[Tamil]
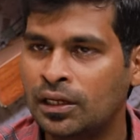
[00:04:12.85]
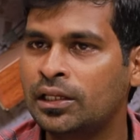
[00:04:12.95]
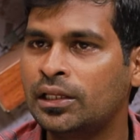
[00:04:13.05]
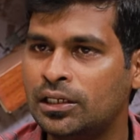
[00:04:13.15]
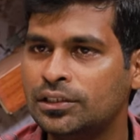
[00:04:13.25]

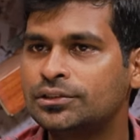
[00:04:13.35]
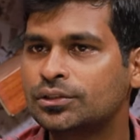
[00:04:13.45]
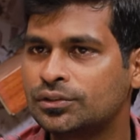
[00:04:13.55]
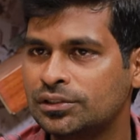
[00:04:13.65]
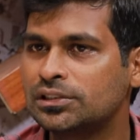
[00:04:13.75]
ஏன்னா
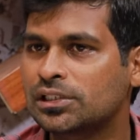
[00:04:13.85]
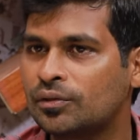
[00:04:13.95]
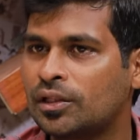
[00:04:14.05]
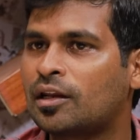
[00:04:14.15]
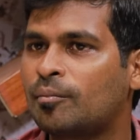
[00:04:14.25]
எல்எஸ்டிக்கும்
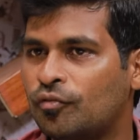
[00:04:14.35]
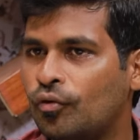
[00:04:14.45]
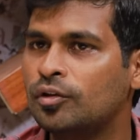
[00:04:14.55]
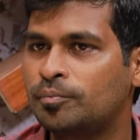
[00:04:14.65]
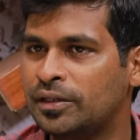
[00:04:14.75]
சிஎஸ்கேக்கும் தான் அந்த நம்பர்
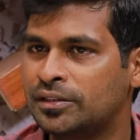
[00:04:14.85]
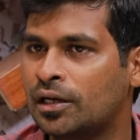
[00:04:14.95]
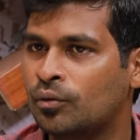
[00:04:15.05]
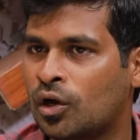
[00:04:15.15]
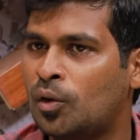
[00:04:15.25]
ஃபோர்த்
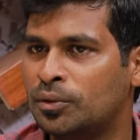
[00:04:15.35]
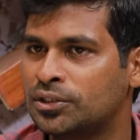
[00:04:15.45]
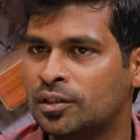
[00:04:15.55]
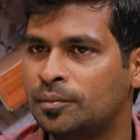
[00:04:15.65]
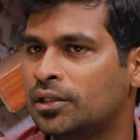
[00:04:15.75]
பிளேஸ்க்கான ஒரு
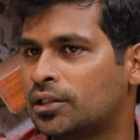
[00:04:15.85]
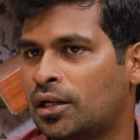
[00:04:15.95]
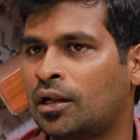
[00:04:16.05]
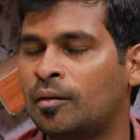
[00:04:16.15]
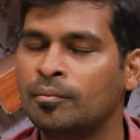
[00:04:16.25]
காம்படிஷன் அப்படிங்கிறத
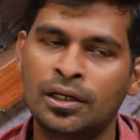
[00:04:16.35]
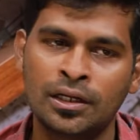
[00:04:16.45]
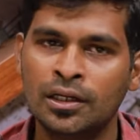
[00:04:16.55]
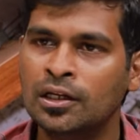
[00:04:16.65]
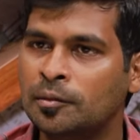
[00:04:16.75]
நான்
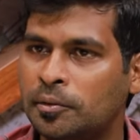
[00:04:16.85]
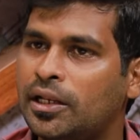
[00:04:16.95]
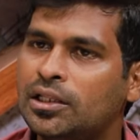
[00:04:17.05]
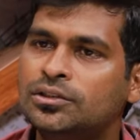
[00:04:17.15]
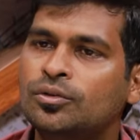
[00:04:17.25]
நம்பினேன் இப்போ
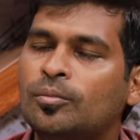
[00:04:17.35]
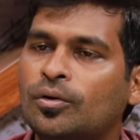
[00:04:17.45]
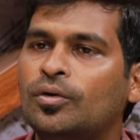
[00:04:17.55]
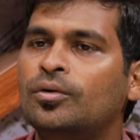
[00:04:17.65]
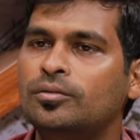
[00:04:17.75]
எல்எஸ்டி ஒரு
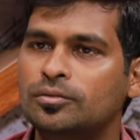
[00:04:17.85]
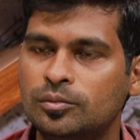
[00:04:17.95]
பக்கம்